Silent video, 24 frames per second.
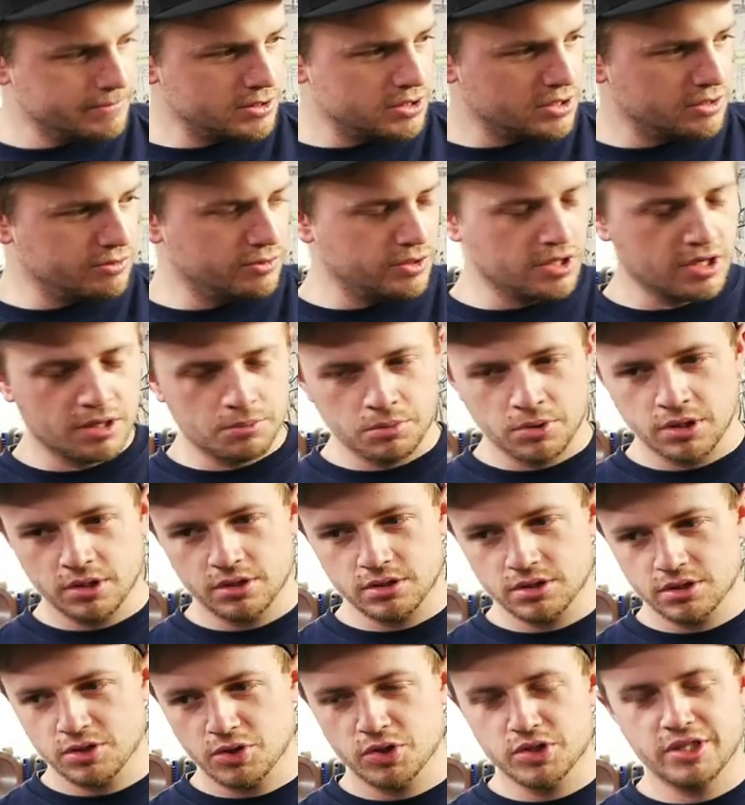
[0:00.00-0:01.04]
die wir aber
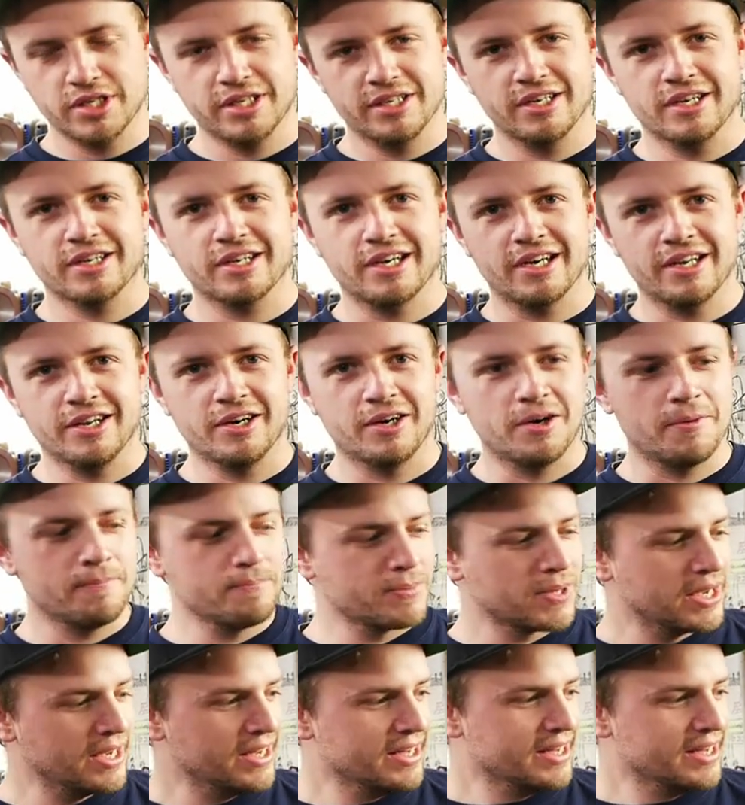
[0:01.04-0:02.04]
Gott sei Dank alle haben.